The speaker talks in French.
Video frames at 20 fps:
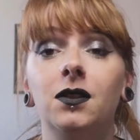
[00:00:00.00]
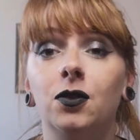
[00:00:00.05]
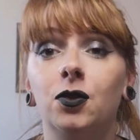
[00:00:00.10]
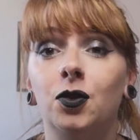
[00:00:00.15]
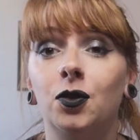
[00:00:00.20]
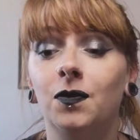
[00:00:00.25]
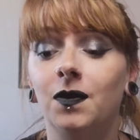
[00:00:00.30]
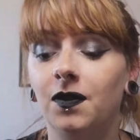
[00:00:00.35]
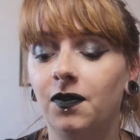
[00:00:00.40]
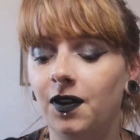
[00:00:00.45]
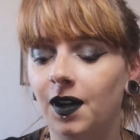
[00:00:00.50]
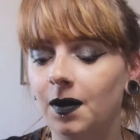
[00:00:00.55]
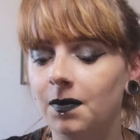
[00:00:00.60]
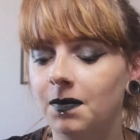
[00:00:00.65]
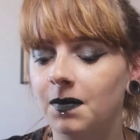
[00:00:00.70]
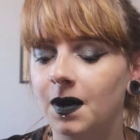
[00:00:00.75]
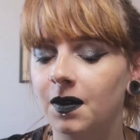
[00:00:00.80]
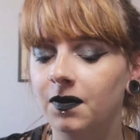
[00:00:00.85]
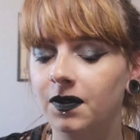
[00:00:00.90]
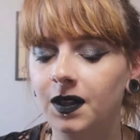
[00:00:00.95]
je vais faire
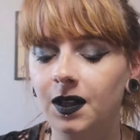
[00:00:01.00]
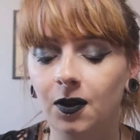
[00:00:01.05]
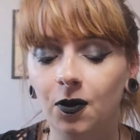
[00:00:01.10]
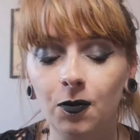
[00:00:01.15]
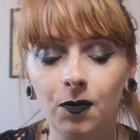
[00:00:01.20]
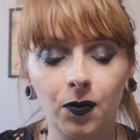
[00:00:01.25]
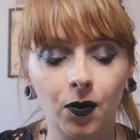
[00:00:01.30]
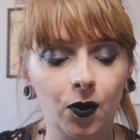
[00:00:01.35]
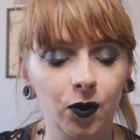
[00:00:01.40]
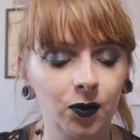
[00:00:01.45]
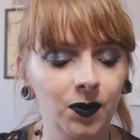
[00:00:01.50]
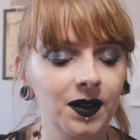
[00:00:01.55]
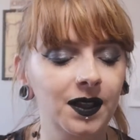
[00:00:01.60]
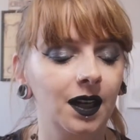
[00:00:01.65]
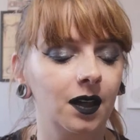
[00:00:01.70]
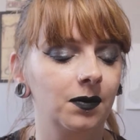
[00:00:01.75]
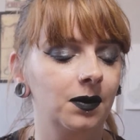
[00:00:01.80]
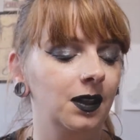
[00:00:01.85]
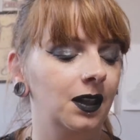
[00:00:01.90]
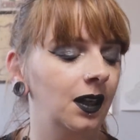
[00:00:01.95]
ma vidéo produit
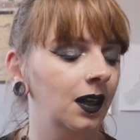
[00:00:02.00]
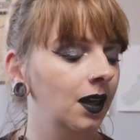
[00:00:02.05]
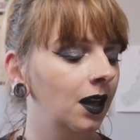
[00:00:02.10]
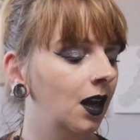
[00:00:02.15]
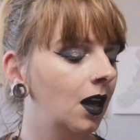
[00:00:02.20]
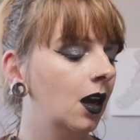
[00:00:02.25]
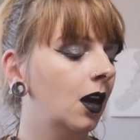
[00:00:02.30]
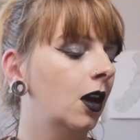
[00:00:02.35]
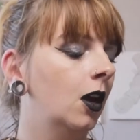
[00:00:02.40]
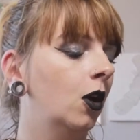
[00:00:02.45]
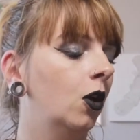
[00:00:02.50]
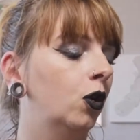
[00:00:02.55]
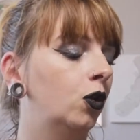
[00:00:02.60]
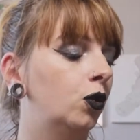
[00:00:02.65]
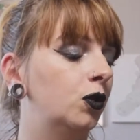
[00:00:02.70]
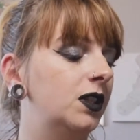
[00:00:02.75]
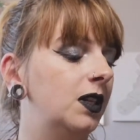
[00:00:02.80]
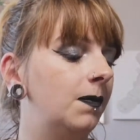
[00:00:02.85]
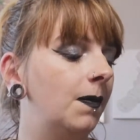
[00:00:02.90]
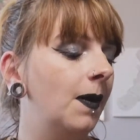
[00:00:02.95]
terminé.
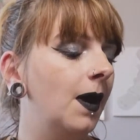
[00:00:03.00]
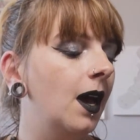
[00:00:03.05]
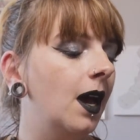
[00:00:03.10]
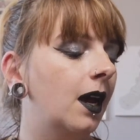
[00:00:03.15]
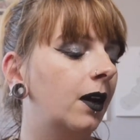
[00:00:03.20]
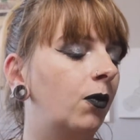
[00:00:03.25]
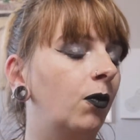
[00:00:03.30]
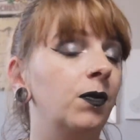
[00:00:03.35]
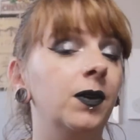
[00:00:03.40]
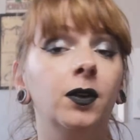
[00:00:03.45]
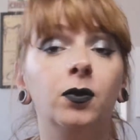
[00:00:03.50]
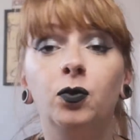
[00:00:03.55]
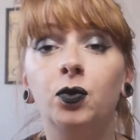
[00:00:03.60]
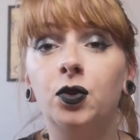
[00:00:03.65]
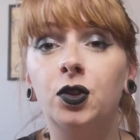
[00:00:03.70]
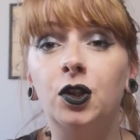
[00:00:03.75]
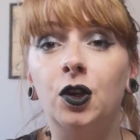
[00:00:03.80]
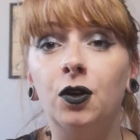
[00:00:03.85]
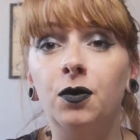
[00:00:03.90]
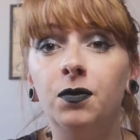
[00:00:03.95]
Je sais pas à combien nous
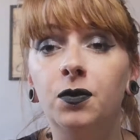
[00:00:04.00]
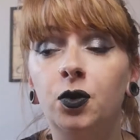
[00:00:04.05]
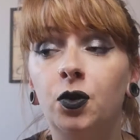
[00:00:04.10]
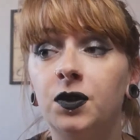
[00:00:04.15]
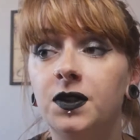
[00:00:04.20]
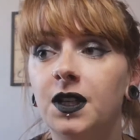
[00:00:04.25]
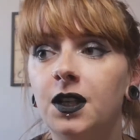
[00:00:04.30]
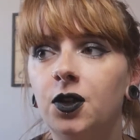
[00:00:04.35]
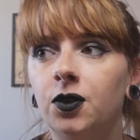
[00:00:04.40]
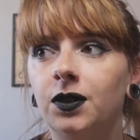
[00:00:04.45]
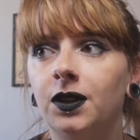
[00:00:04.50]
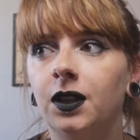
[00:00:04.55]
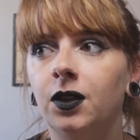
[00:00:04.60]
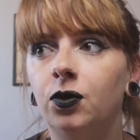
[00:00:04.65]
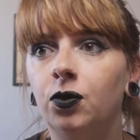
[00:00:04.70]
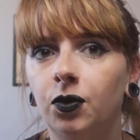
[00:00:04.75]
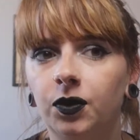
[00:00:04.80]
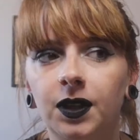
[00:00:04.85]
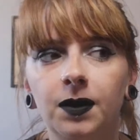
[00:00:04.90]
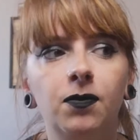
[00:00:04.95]
sommes, je sais que j'en ai
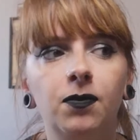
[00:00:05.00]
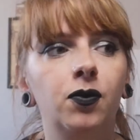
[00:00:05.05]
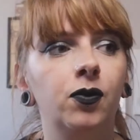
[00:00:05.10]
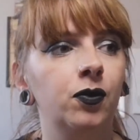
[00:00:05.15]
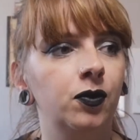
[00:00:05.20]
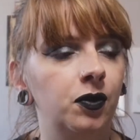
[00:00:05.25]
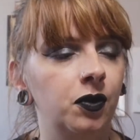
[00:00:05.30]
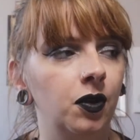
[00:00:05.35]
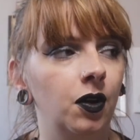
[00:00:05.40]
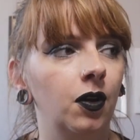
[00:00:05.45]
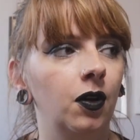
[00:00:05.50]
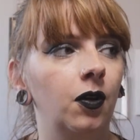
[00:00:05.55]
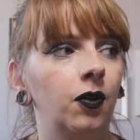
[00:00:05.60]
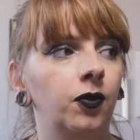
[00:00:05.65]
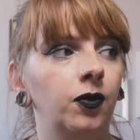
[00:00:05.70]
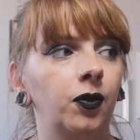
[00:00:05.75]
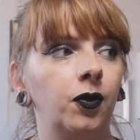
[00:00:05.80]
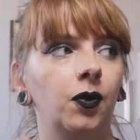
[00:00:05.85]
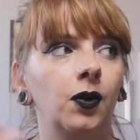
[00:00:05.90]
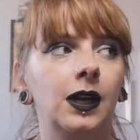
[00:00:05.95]
tourné plusieurs
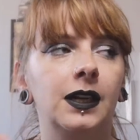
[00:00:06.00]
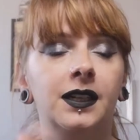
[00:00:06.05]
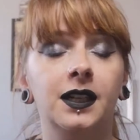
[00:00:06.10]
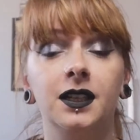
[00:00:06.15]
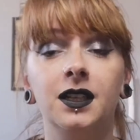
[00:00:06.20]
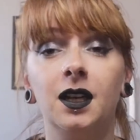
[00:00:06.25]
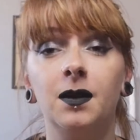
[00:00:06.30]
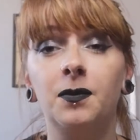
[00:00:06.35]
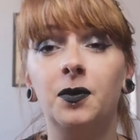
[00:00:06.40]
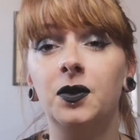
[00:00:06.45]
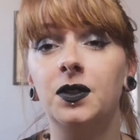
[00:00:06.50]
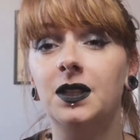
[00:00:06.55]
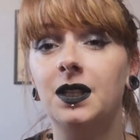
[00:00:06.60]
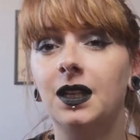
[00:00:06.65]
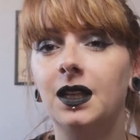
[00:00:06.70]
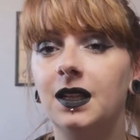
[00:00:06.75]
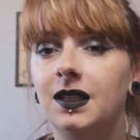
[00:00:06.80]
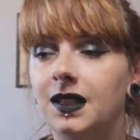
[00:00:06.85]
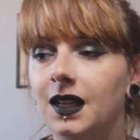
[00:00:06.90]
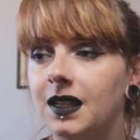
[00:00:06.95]
entre la dernière
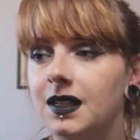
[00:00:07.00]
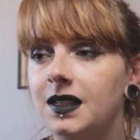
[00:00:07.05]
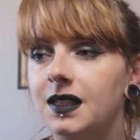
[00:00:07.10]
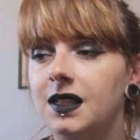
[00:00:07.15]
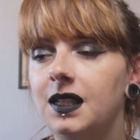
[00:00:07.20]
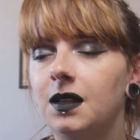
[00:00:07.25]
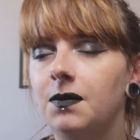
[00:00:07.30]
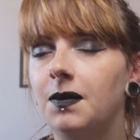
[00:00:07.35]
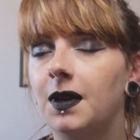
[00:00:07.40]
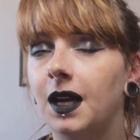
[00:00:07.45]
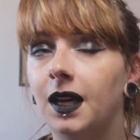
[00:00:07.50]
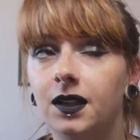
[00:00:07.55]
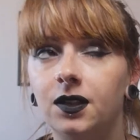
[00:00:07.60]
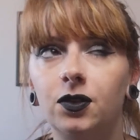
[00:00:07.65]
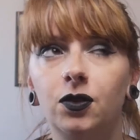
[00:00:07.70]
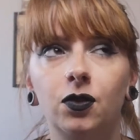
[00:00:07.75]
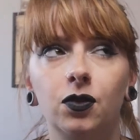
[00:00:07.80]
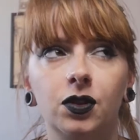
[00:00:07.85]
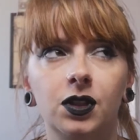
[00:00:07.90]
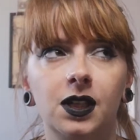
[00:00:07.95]
postée et celle-ci mais
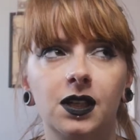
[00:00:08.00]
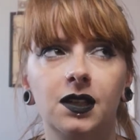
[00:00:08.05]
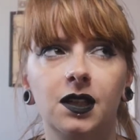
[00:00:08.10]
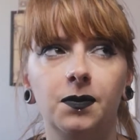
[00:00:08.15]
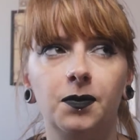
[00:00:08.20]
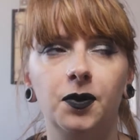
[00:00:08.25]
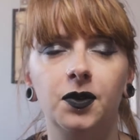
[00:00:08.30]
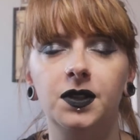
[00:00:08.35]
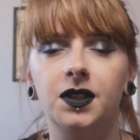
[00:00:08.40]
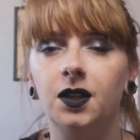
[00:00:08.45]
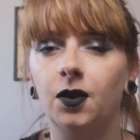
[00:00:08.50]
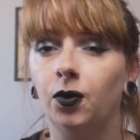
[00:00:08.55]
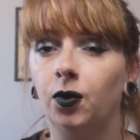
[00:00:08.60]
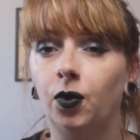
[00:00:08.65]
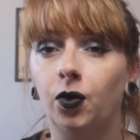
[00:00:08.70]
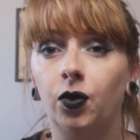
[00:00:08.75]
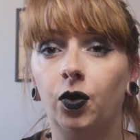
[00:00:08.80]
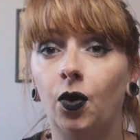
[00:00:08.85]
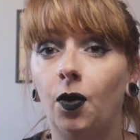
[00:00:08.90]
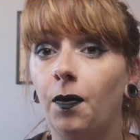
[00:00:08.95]
est-ce que je les ai postées
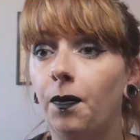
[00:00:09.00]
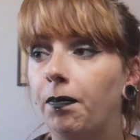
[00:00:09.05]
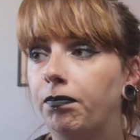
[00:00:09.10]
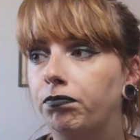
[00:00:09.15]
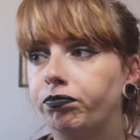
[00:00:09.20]
entre temps